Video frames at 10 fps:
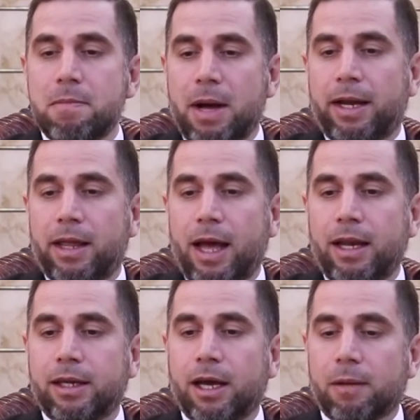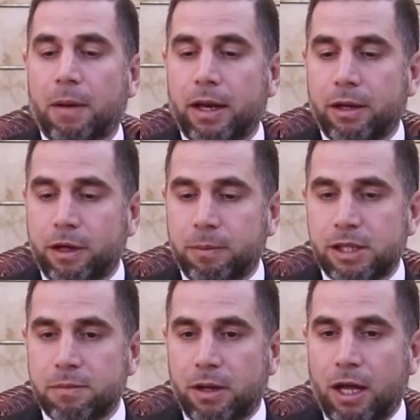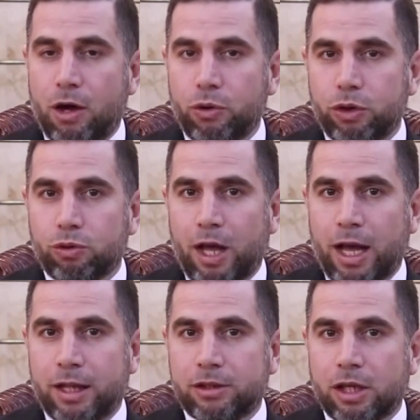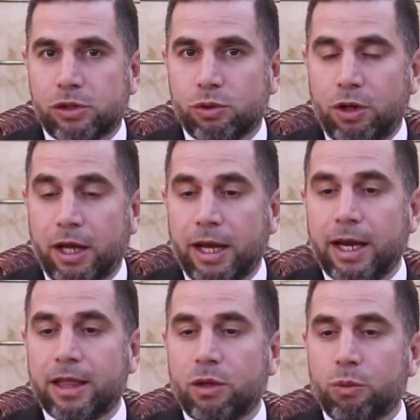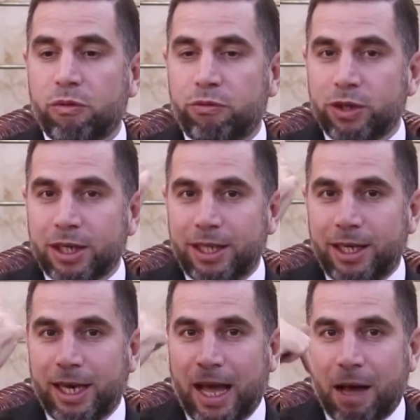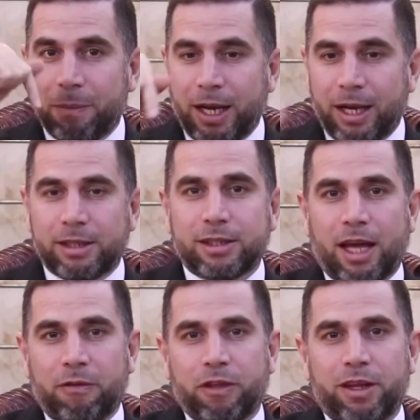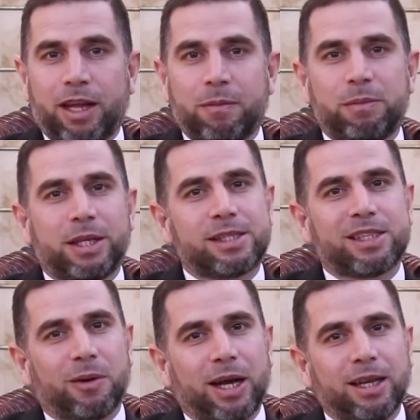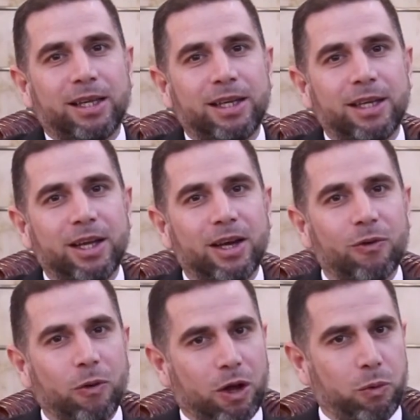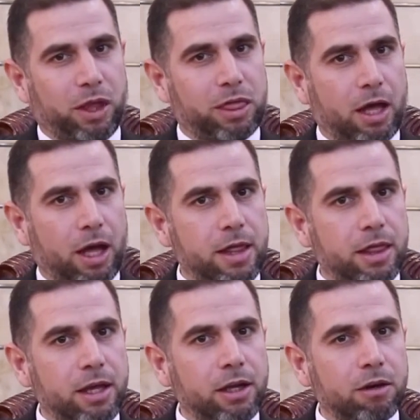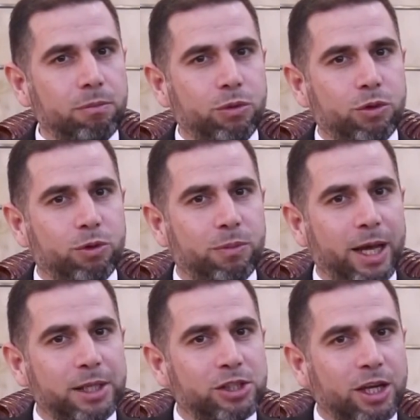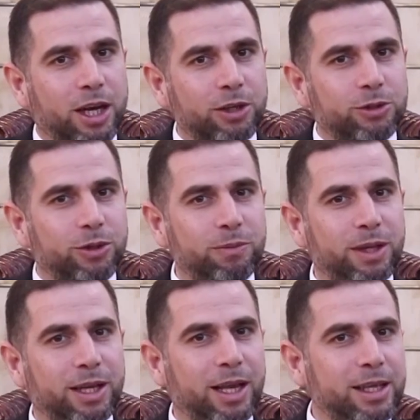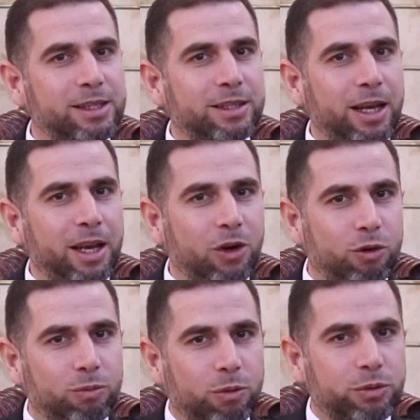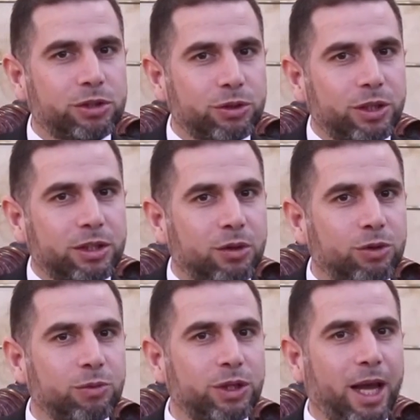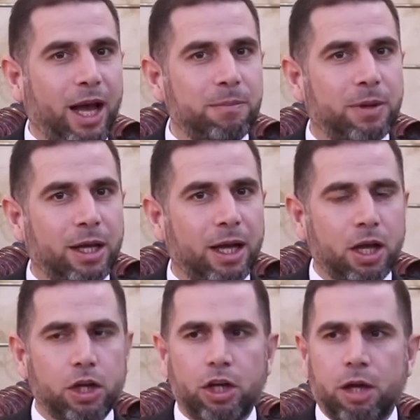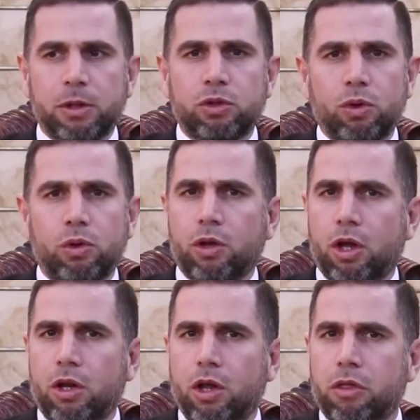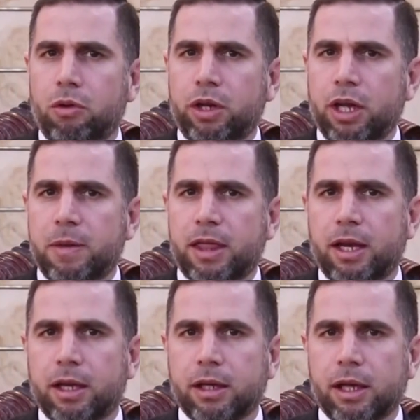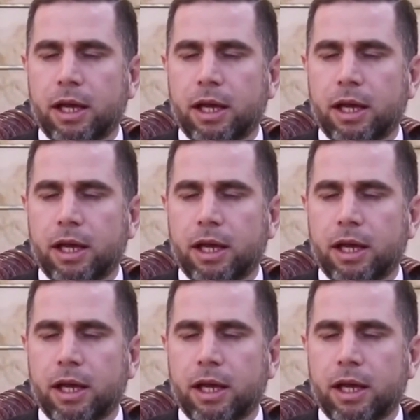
معنى ذلك يا رب أن نعمتي لا أريد لها أن تزول إذا وفقني للأعمال التي تحفظ النعمة من الزوال وإذ تأذن ربكم لئن شكرتم لأزيدنكم وبالشكر تدوم النعم نعمة الذرية مثلا